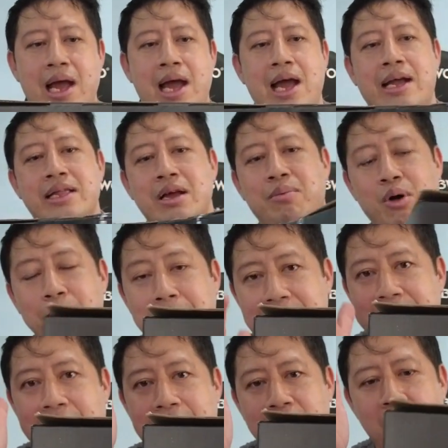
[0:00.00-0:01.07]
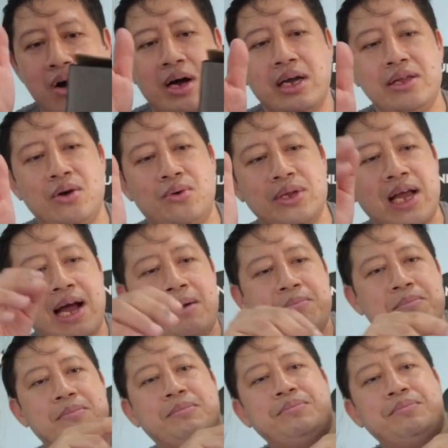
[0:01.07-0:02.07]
อ่ะ เดี๋ยวผมมาแกะกล่องให้ดูนะครับ